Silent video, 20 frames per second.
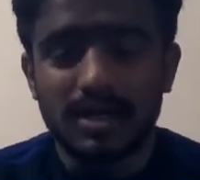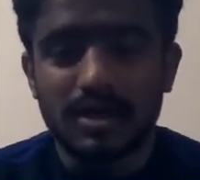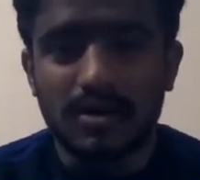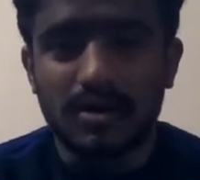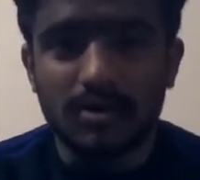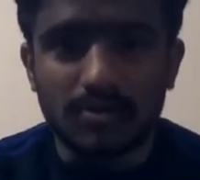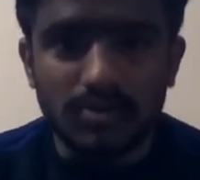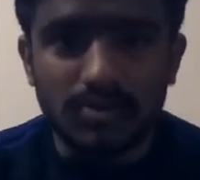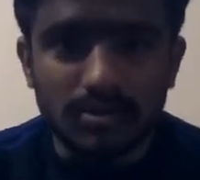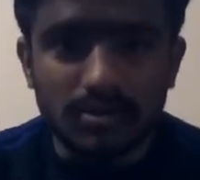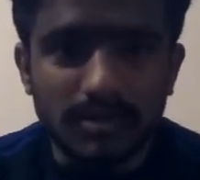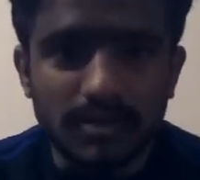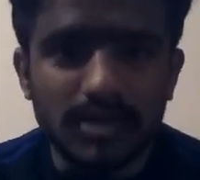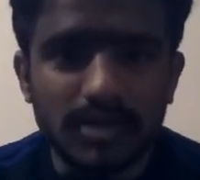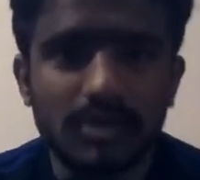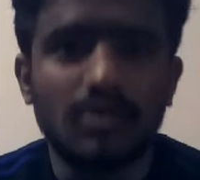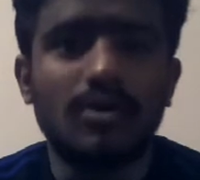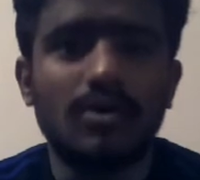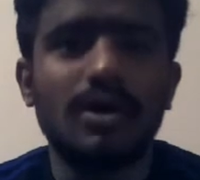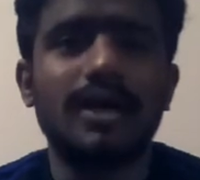और उसमें
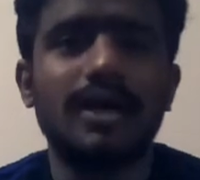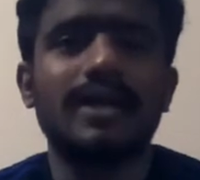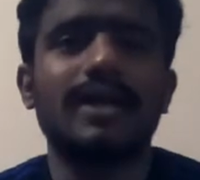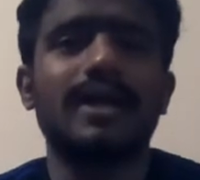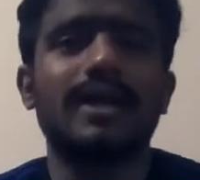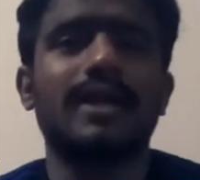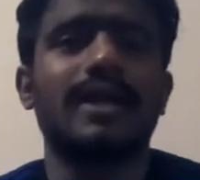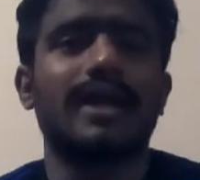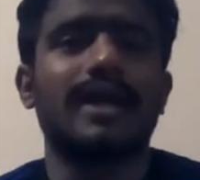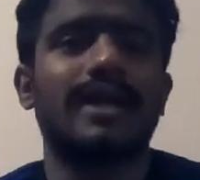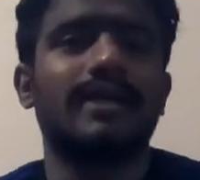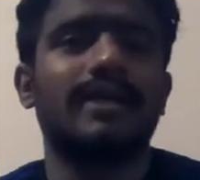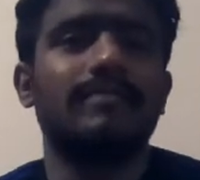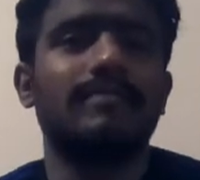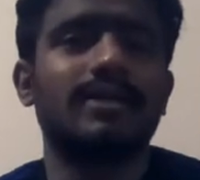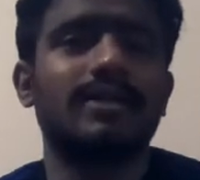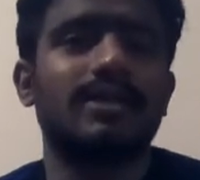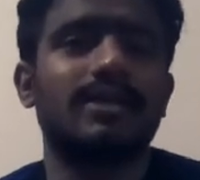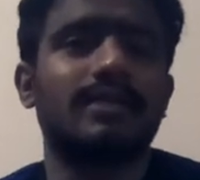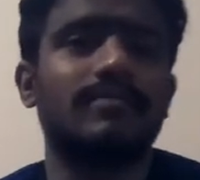नौ हजार ऐड
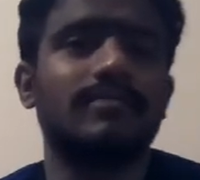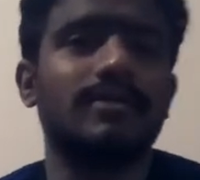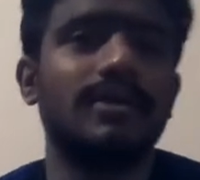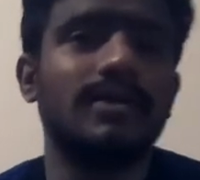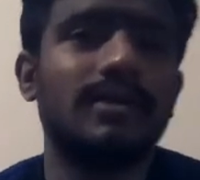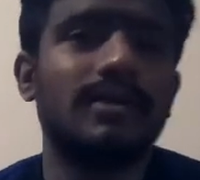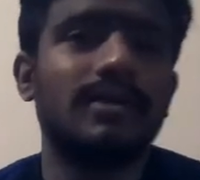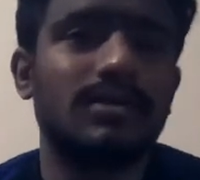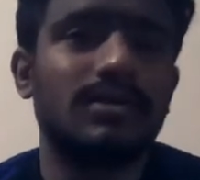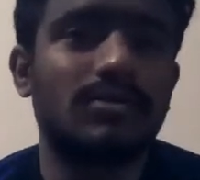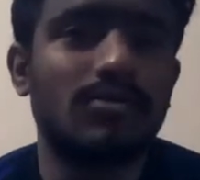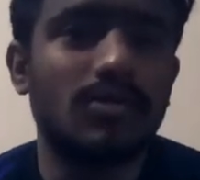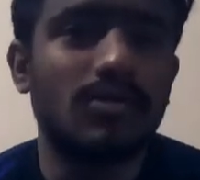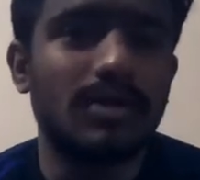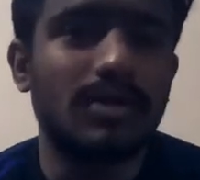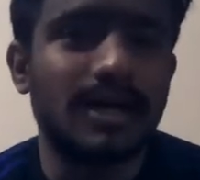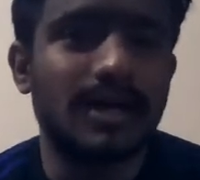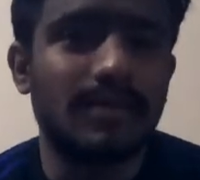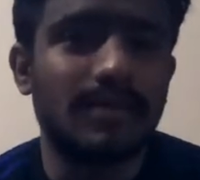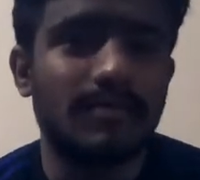में से भी दो
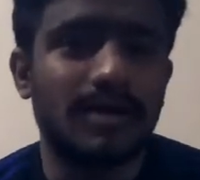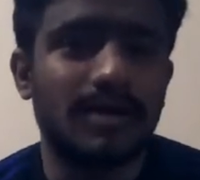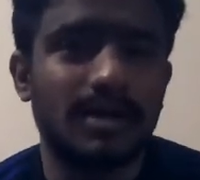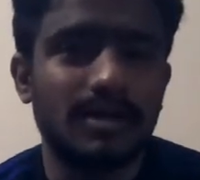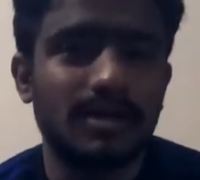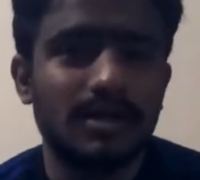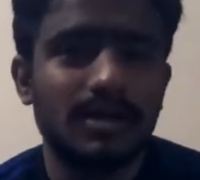हजार बार